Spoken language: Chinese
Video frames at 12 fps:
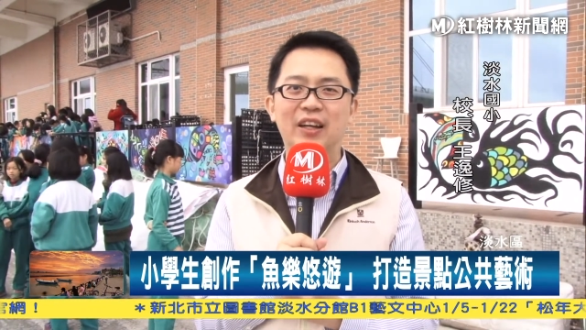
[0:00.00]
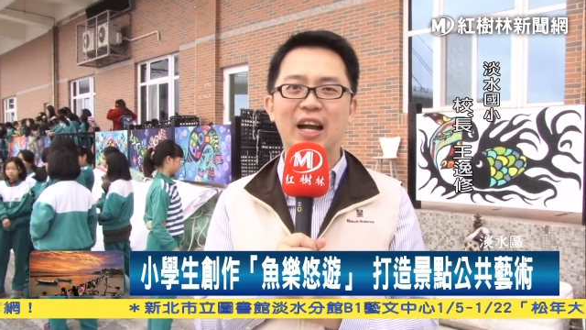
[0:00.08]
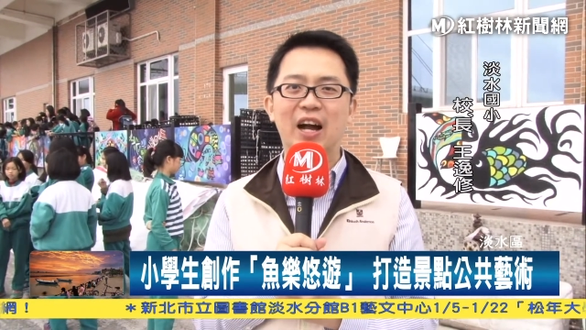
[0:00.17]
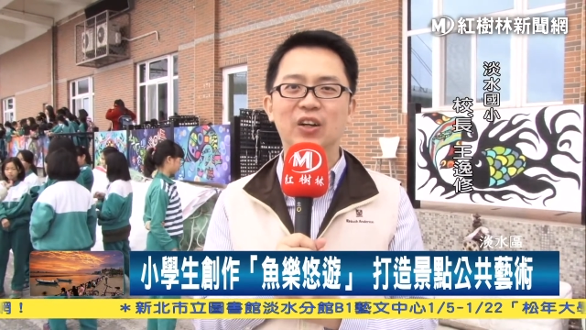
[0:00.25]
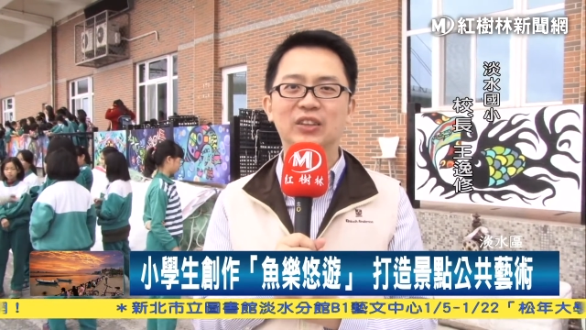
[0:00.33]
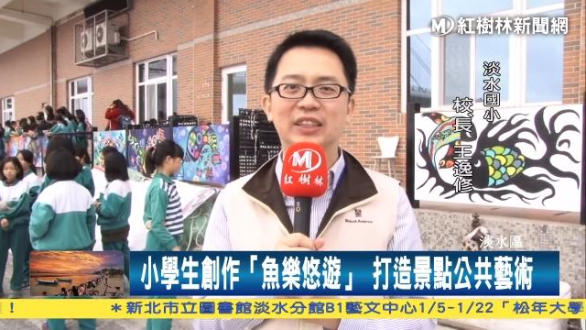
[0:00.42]
然
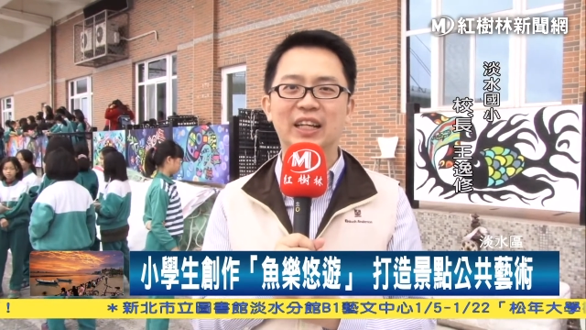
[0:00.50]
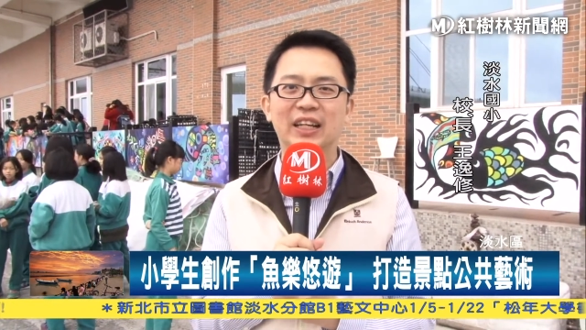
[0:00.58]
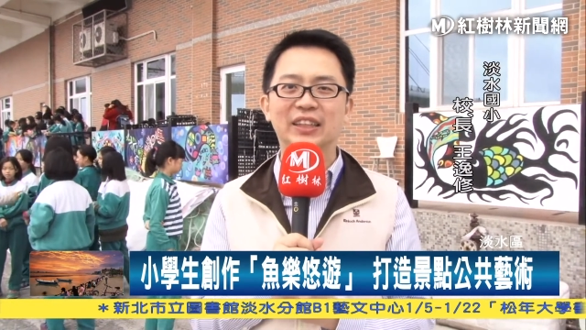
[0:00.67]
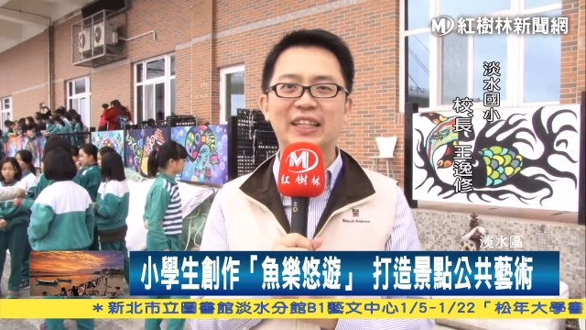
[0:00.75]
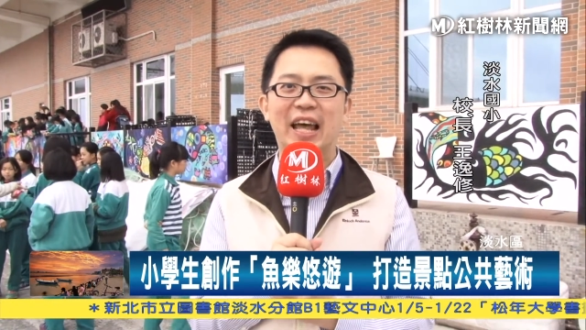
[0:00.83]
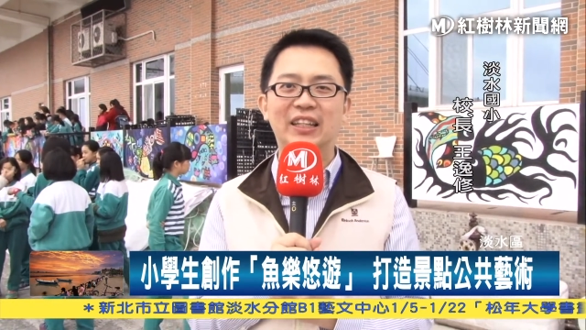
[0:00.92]
后结合
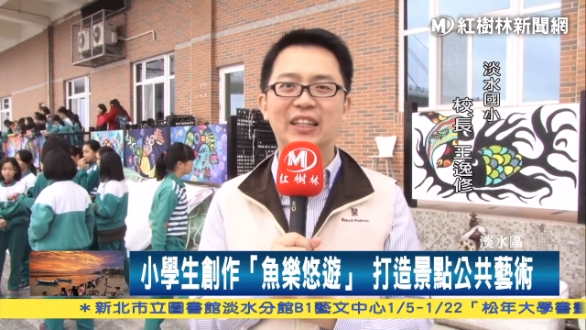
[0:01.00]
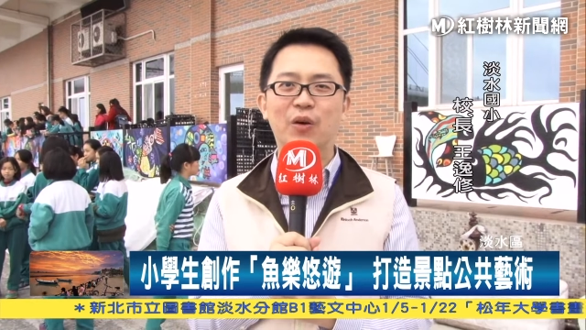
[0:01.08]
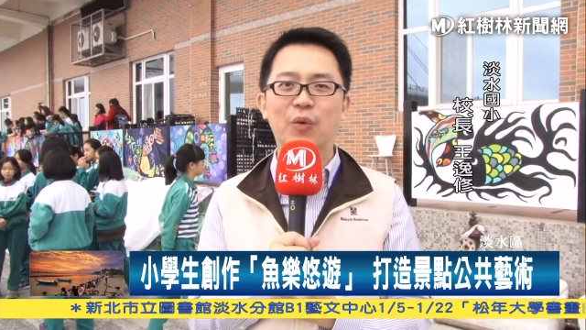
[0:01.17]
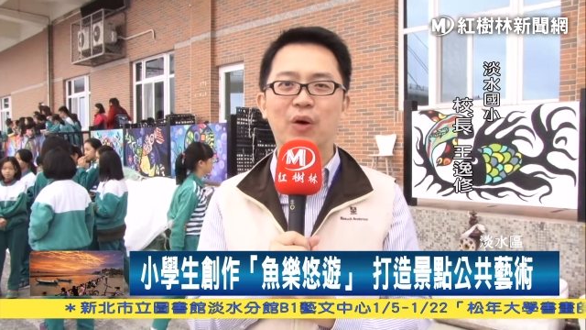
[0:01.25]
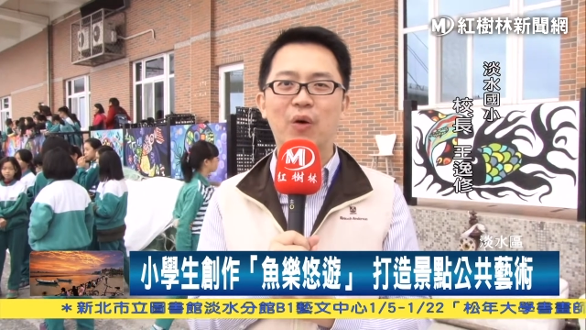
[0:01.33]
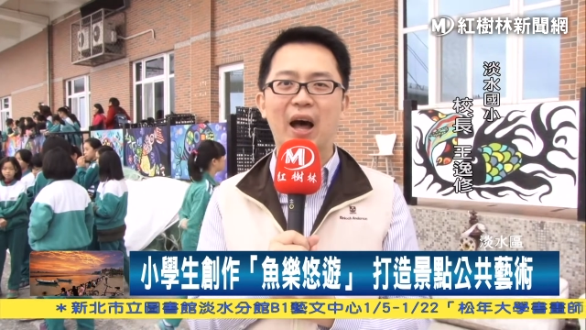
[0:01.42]
在地的
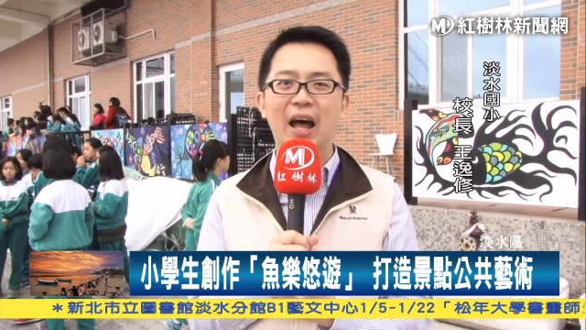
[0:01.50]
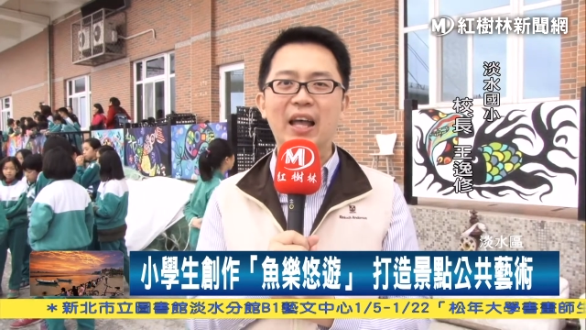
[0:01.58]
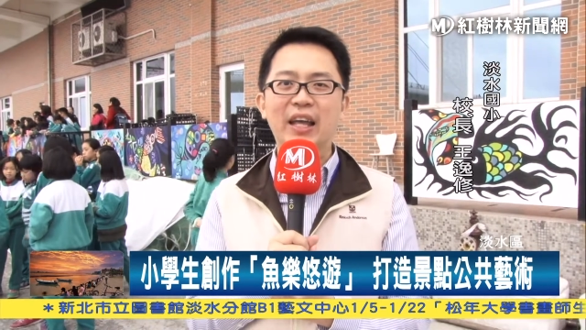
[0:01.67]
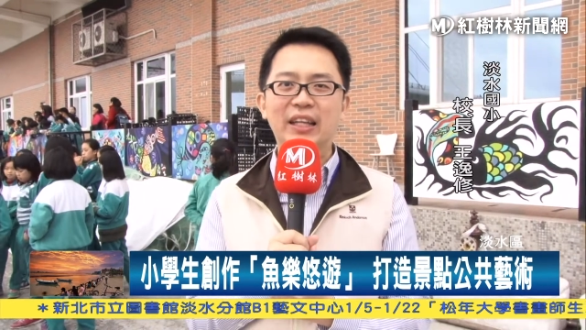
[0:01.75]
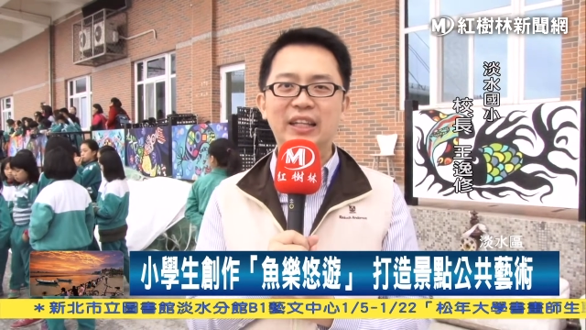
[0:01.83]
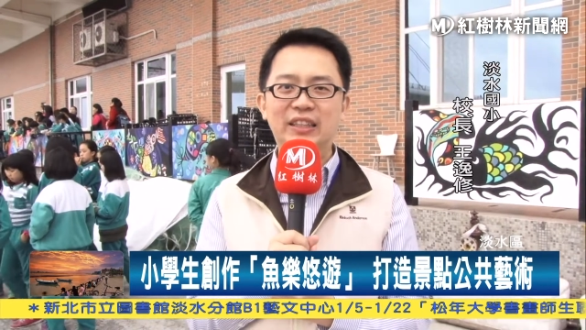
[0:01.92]
文化，
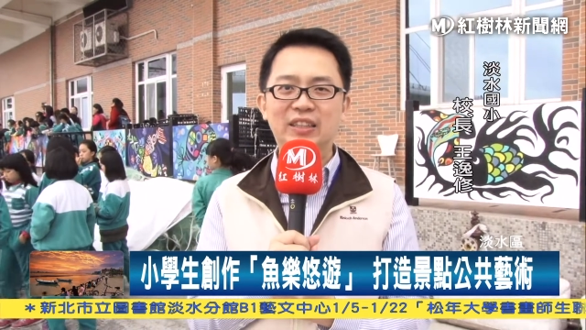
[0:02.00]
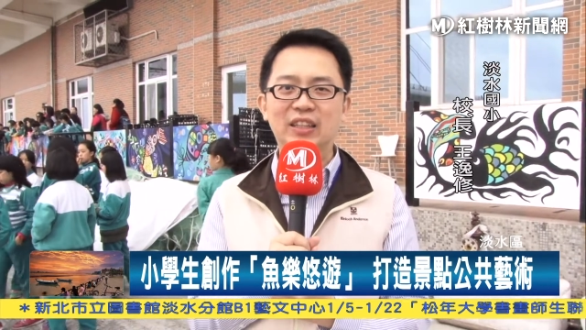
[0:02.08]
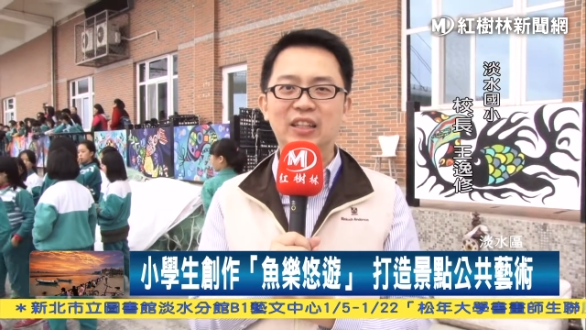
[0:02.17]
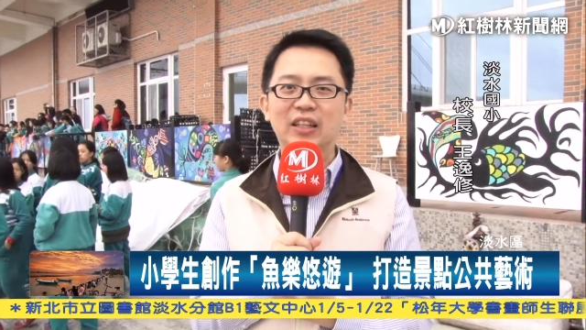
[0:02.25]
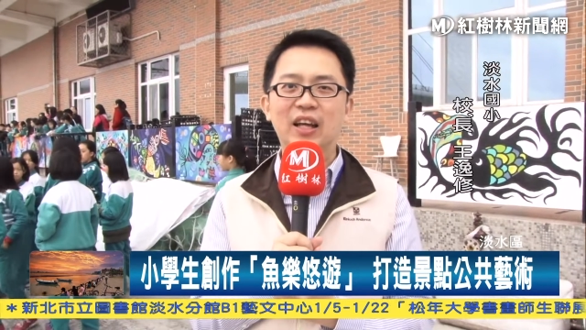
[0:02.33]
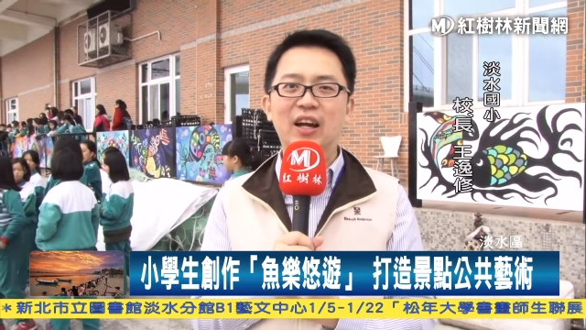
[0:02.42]
一
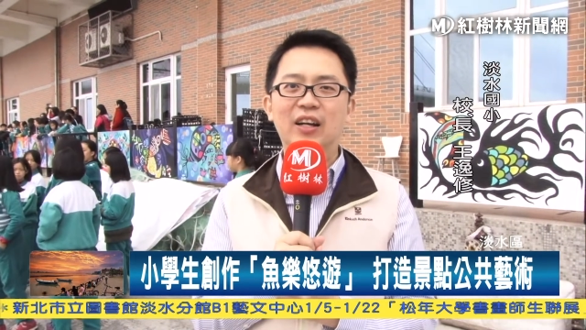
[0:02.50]
起。